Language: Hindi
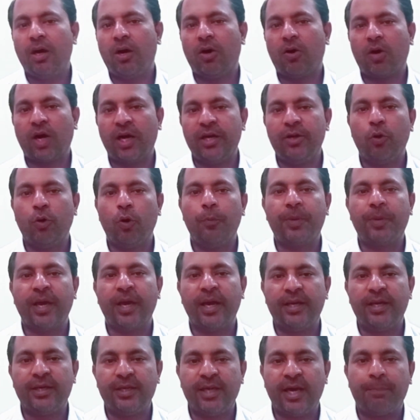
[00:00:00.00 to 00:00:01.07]
और आई होप कि
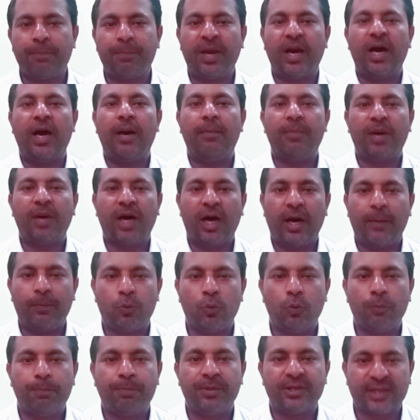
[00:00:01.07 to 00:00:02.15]
ये पैगाम
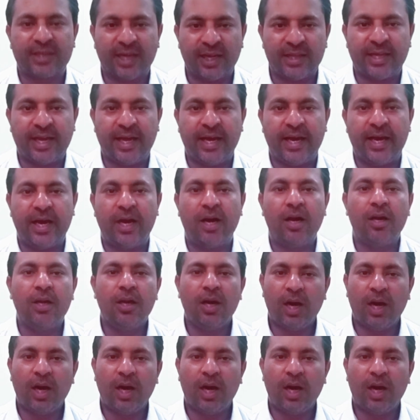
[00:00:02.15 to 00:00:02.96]
आपको पसंद आएगा